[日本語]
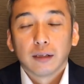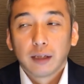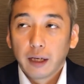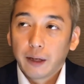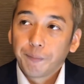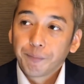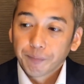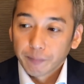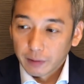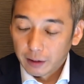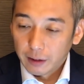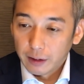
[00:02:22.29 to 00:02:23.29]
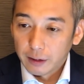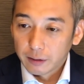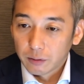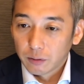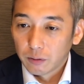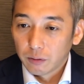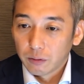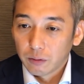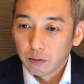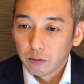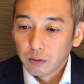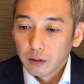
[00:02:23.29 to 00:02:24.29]
で、えー
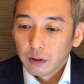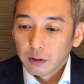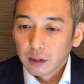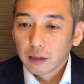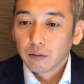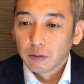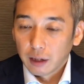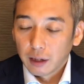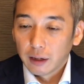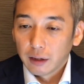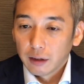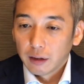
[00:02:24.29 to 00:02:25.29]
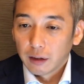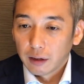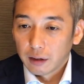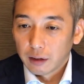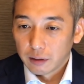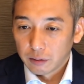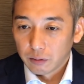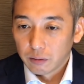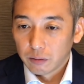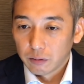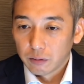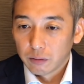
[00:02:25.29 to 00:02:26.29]
と、なのであ
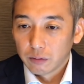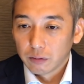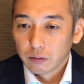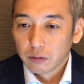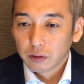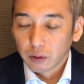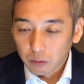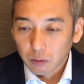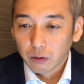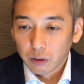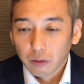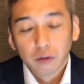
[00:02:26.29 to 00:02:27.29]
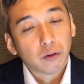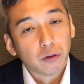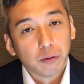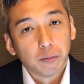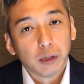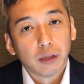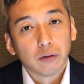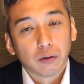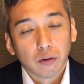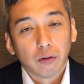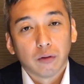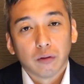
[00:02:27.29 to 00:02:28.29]
のそこをよく見る
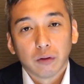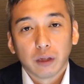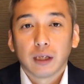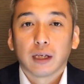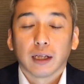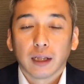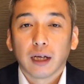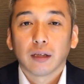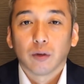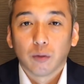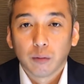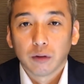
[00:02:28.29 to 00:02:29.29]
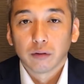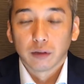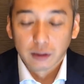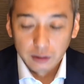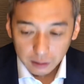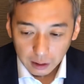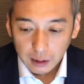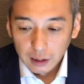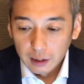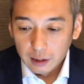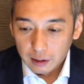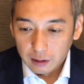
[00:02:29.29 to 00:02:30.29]
といいかなと思うんですが
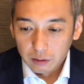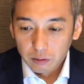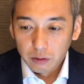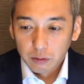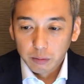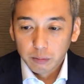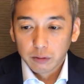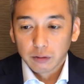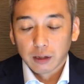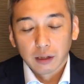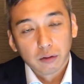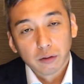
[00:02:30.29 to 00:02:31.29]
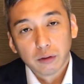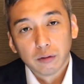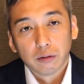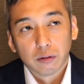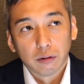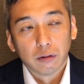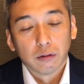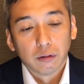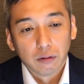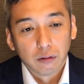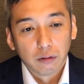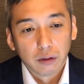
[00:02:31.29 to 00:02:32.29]
どういう部分かという
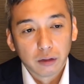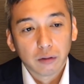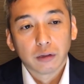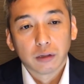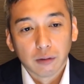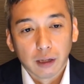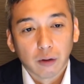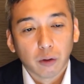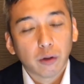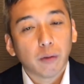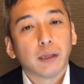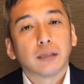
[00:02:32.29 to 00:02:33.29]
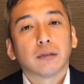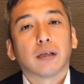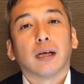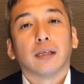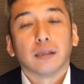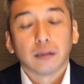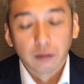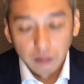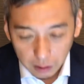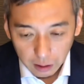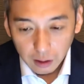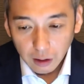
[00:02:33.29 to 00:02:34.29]
と一つは言葉遣いですよ
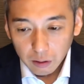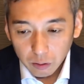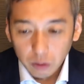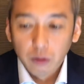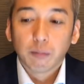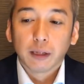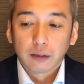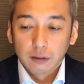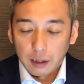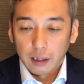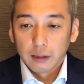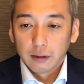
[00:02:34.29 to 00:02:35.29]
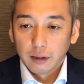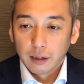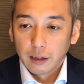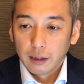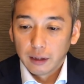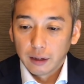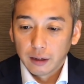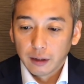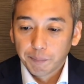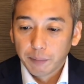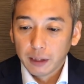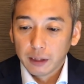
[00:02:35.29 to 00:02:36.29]
ね。言葉遣い、えー、
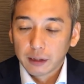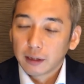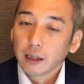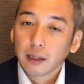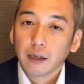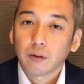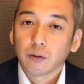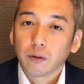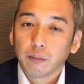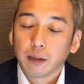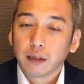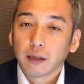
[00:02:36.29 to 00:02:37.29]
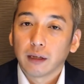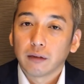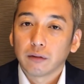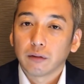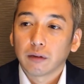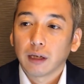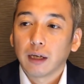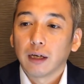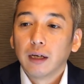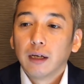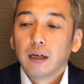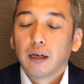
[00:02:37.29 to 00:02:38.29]
やっぱり汚い言葉であると
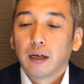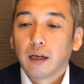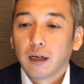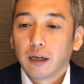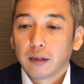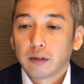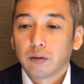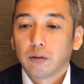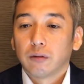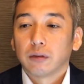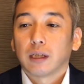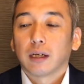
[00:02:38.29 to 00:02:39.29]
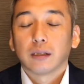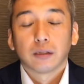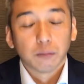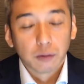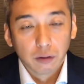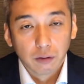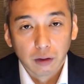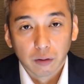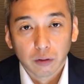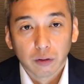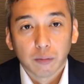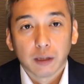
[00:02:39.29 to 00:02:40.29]
かあ人を蔑むような
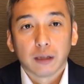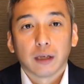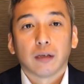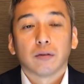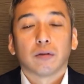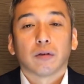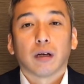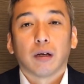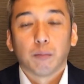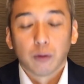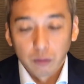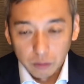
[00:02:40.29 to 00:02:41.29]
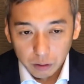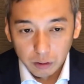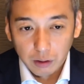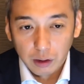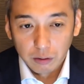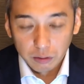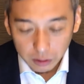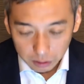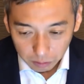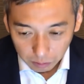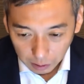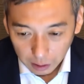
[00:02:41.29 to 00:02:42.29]
言葉であるとか文句とか愚
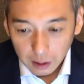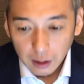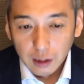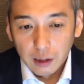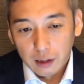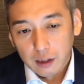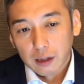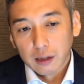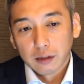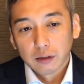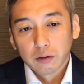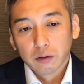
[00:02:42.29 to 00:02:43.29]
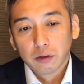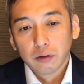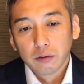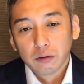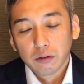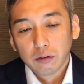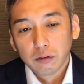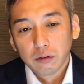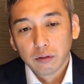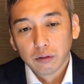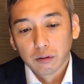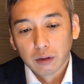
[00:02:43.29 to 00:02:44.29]
痴とかあそうい
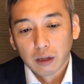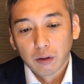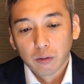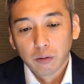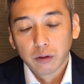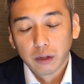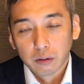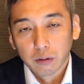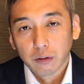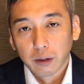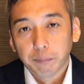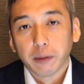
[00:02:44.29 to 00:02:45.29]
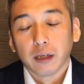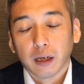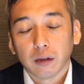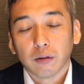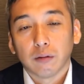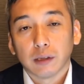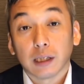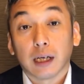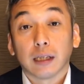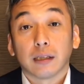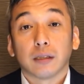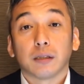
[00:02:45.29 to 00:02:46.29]
うのが多いとやっぱり波動は下
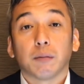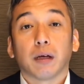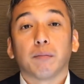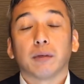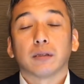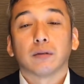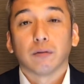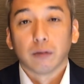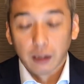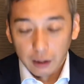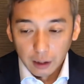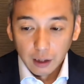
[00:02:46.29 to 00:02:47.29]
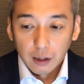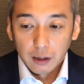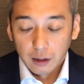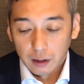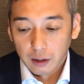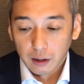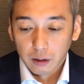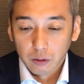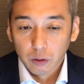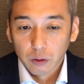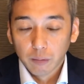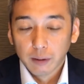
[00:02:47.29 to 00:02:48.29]
がってしまいますので、
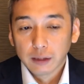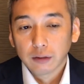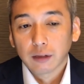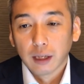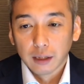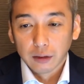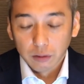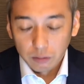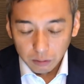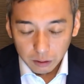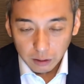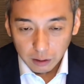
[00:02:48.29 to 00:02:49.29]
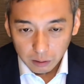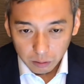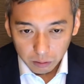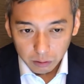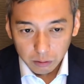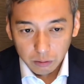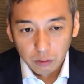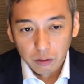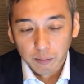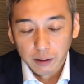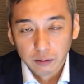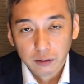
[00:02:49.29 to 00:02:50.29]
えー、言葉遣いその人がどういう言
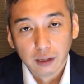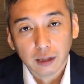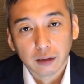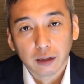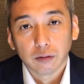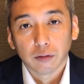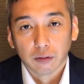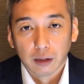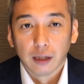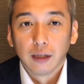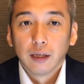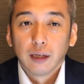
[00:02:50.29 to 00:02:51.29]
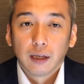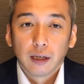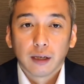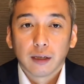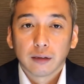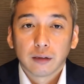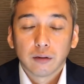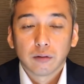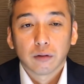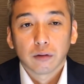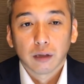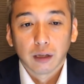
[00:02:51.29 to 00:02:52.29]
葉を使ってるのかあってい
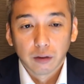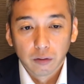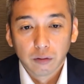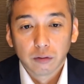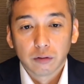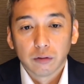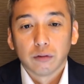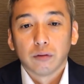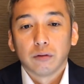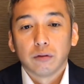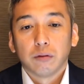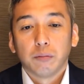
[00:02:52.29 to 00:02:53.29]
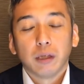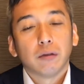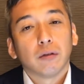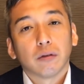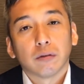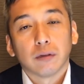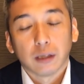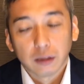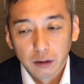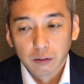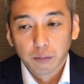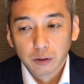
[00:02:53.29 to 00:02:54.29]
うことはよく見るようには
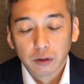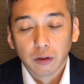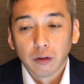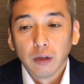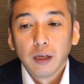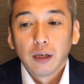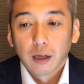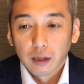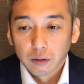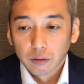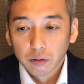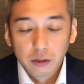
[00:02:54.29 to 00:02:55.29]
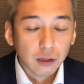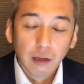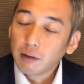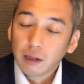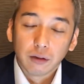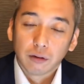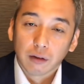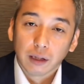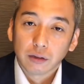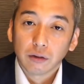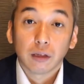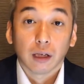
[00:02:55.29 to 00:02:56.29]
してもちろんあの愚痴が悪いと
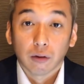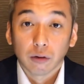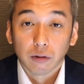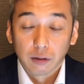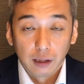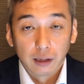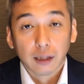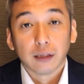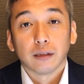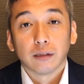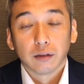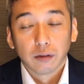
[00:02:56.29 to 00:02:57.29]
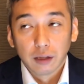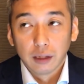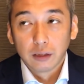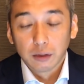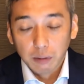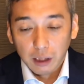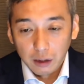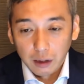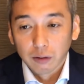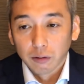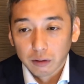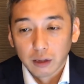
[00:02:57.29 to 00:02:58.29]
かそういったことではないんですよねいつもあり
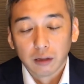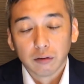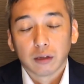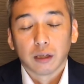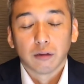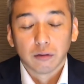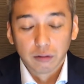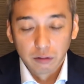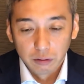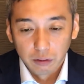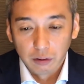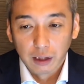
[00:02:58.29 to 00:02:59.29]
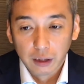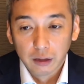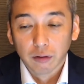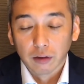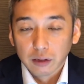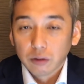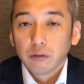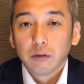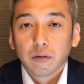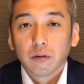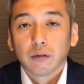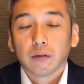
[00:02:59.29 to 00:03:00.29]
がとうって言ってるのがいいとかそう
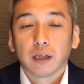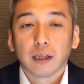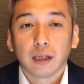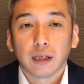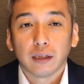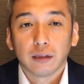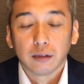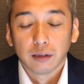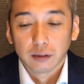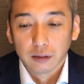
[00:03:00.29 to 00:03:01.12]
いうことではないんです